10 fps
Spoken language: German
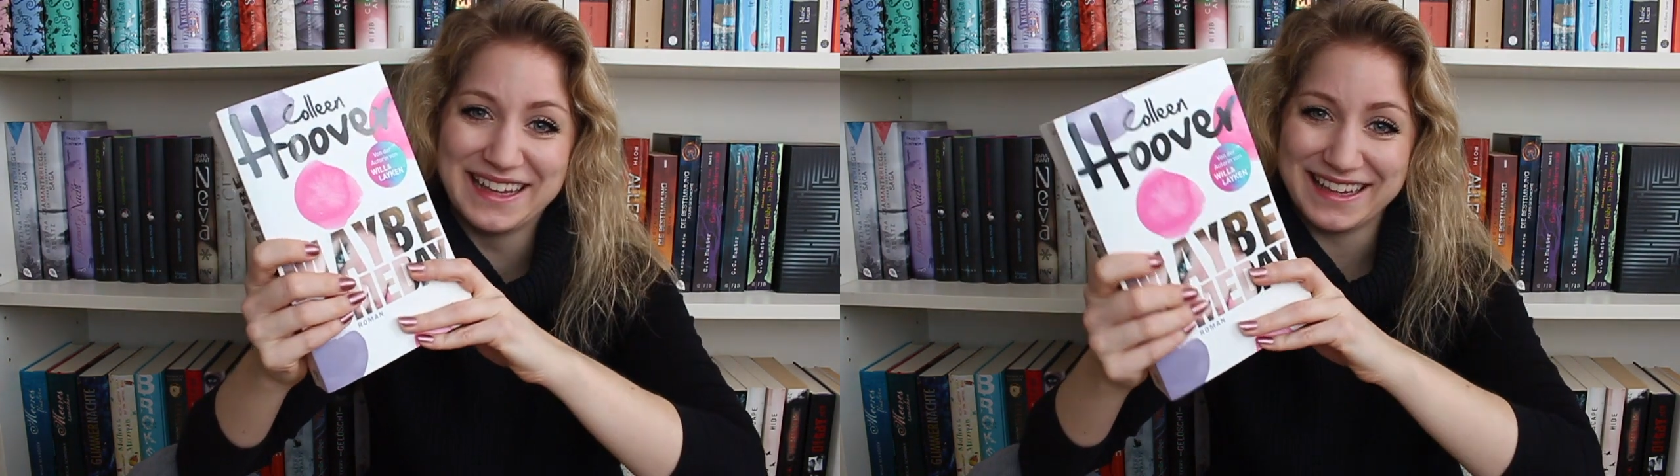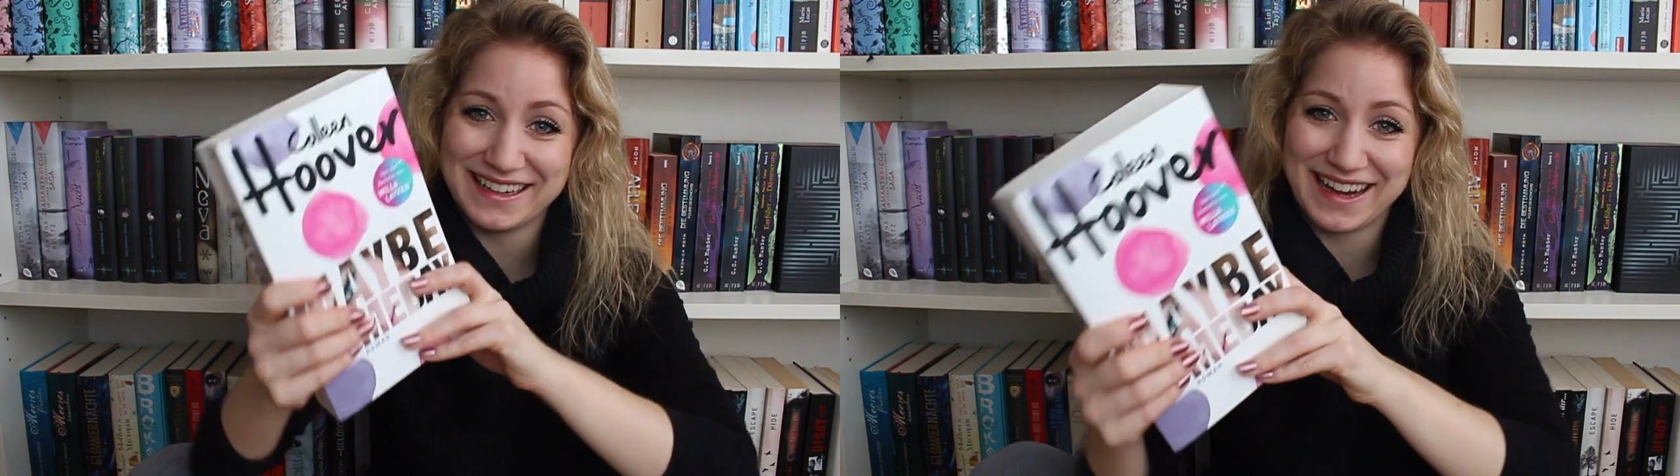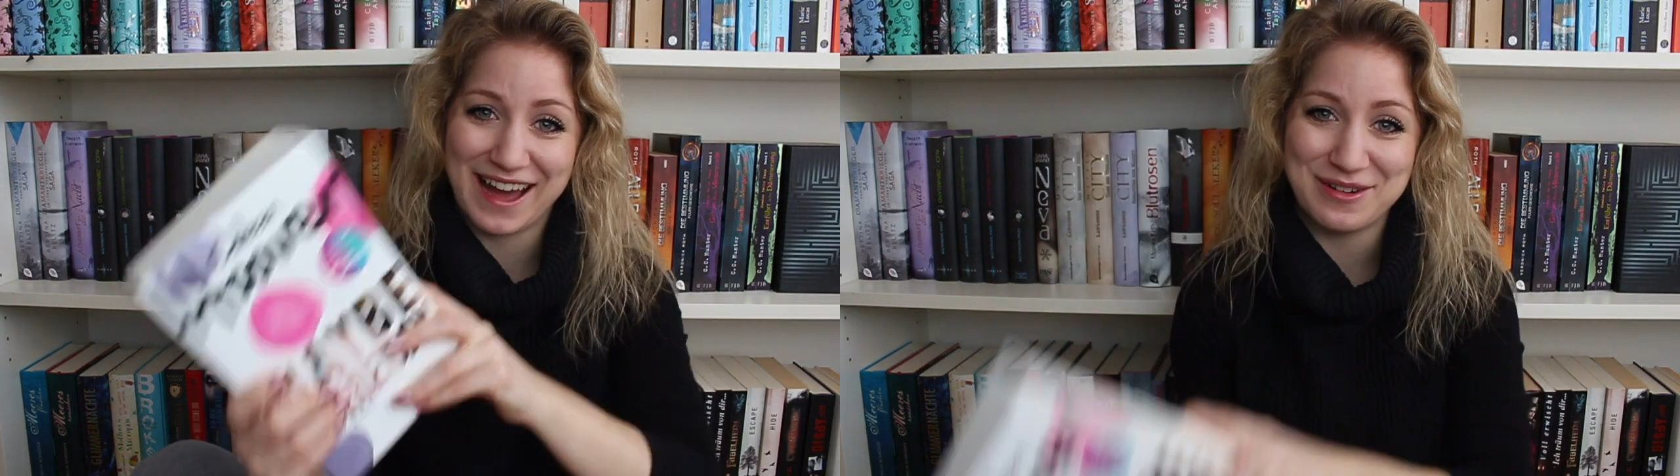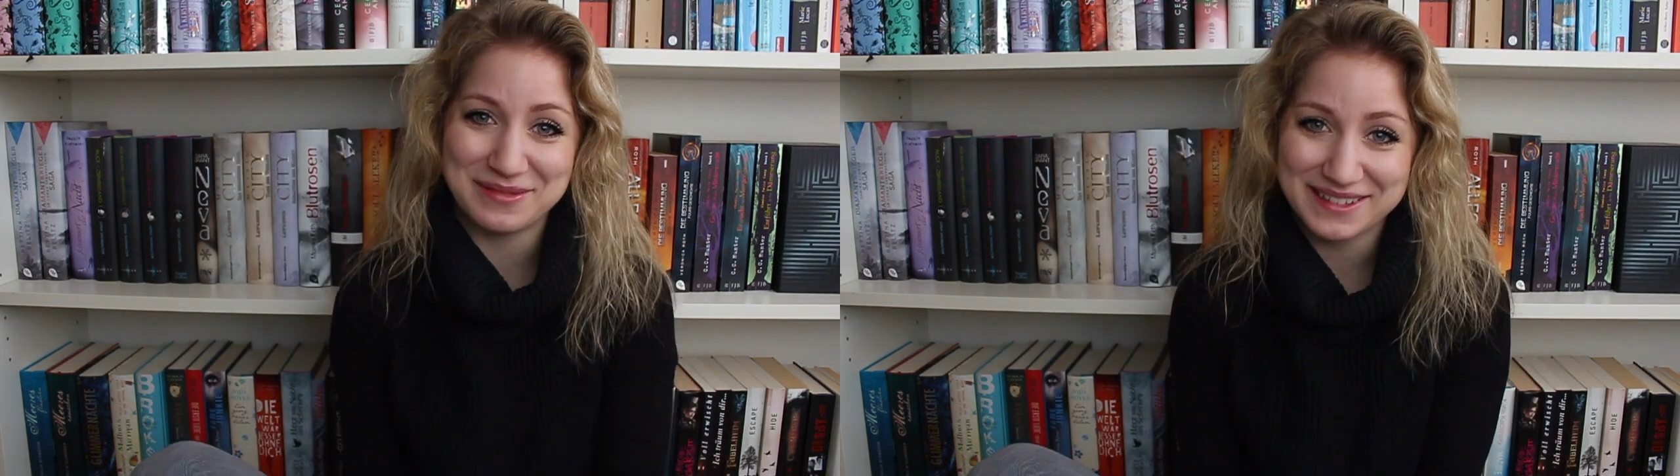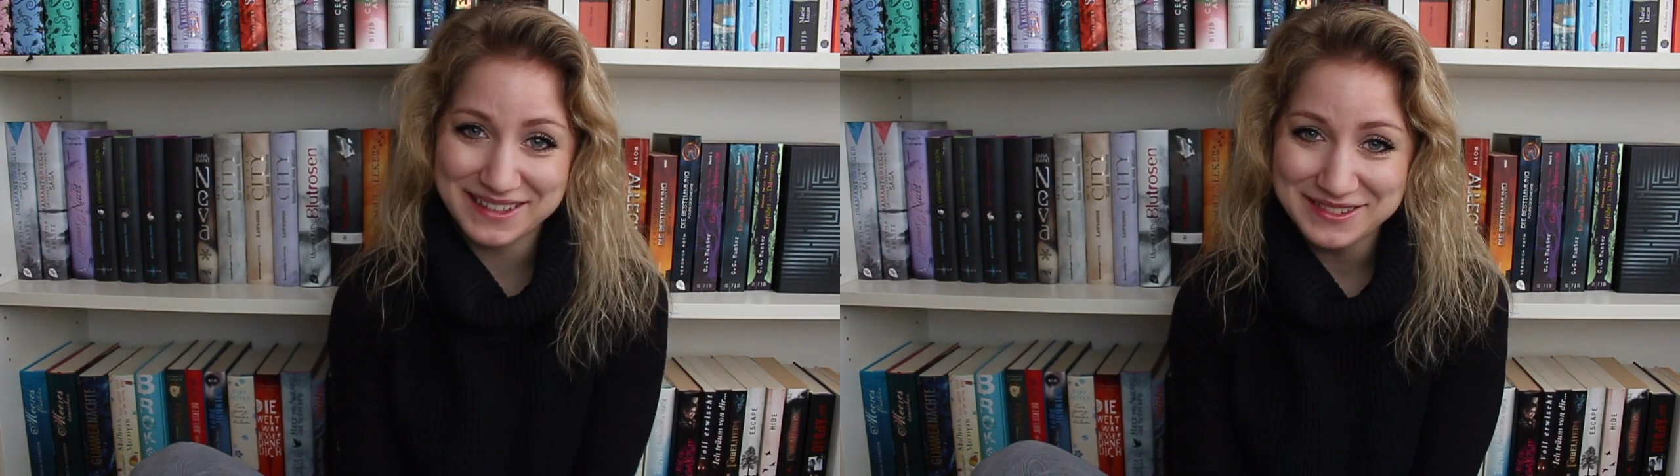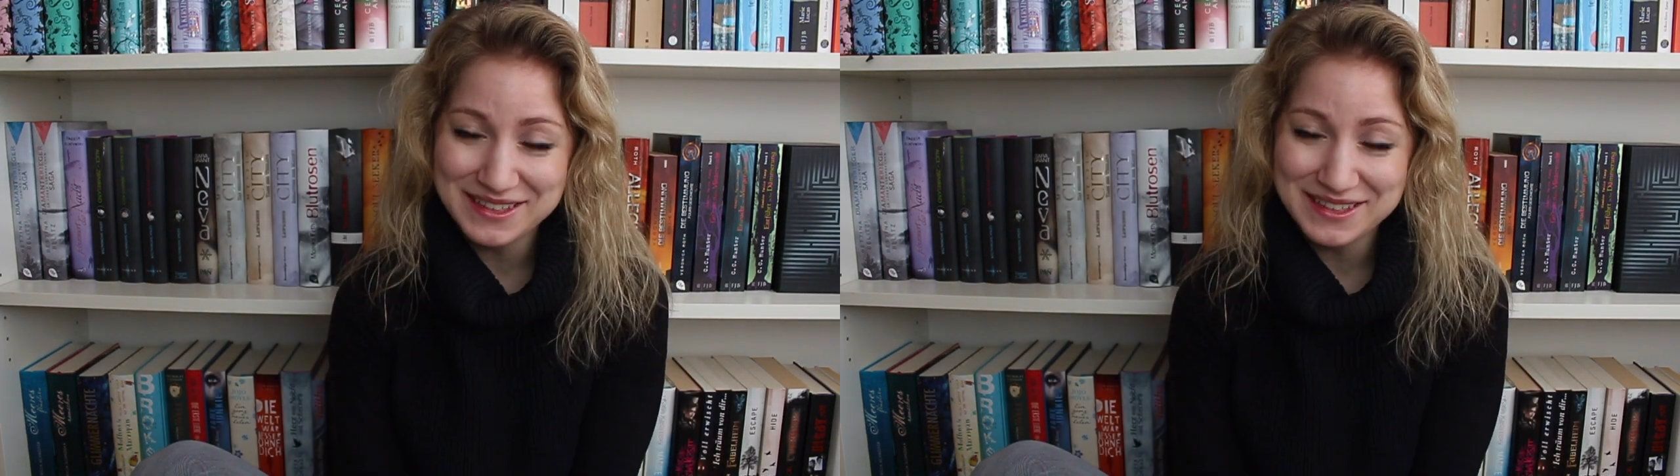ich glaube,